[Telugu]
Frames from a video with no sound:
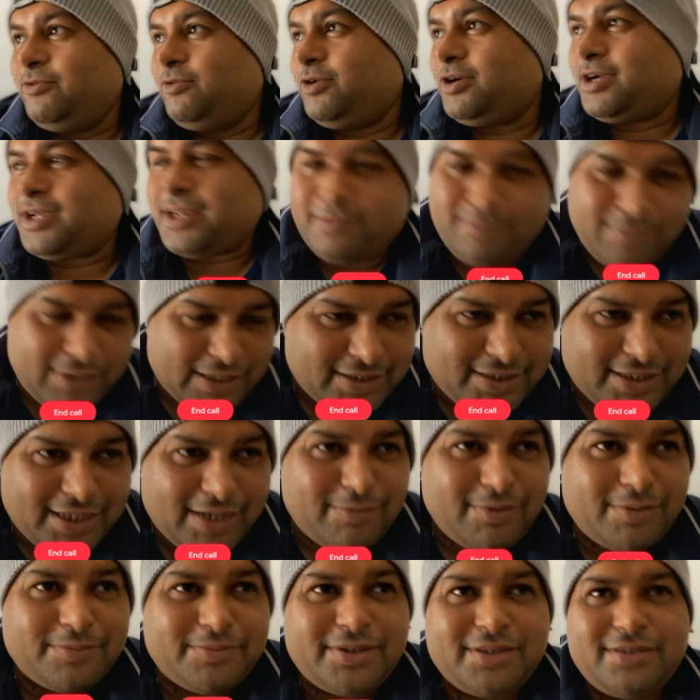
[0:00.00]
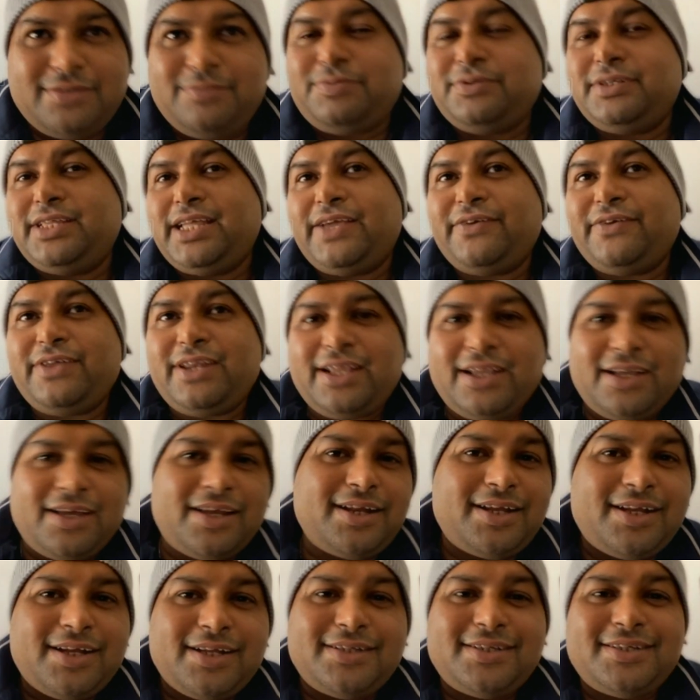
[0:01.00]
ఒకరు మంచి ఆల్బమ్ చేసి ఇప్పుడు దేవి
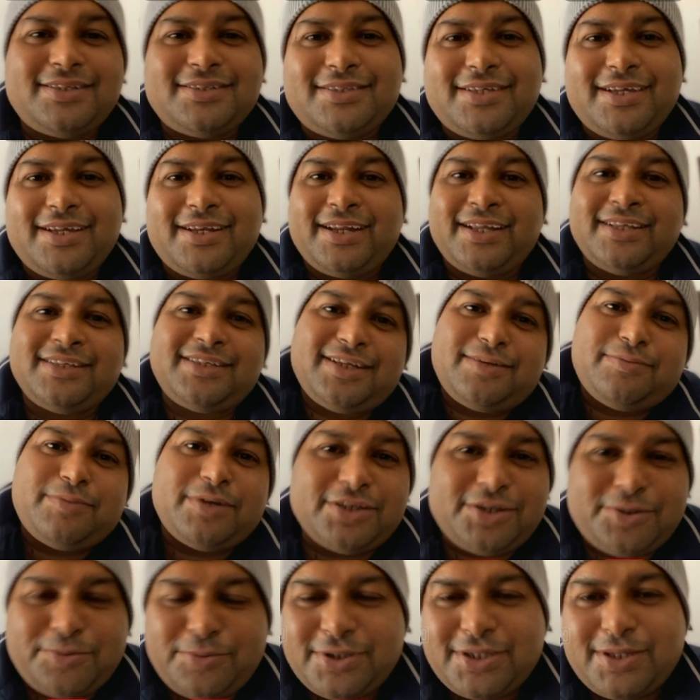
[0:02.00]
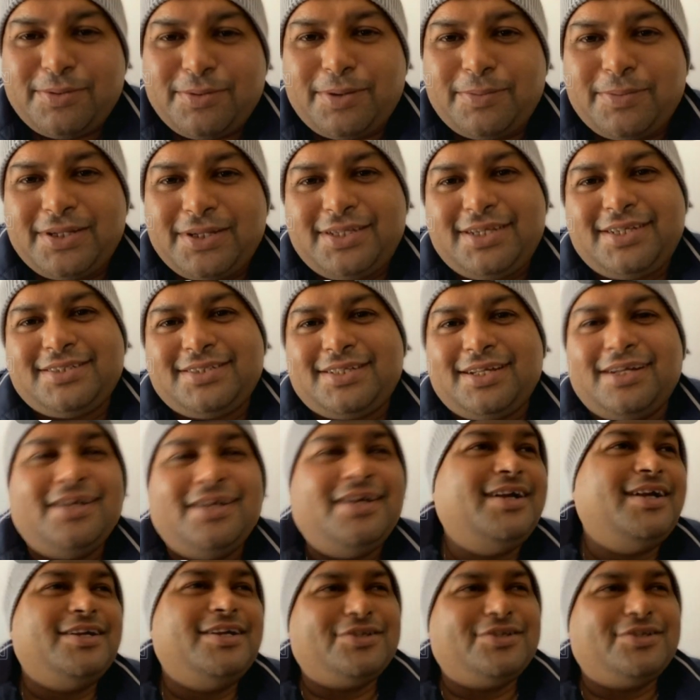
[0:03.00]
రింగరింగా చేస్తే నేను సినిమా చూపిస్తాను అమ్మాయి చేస్తాను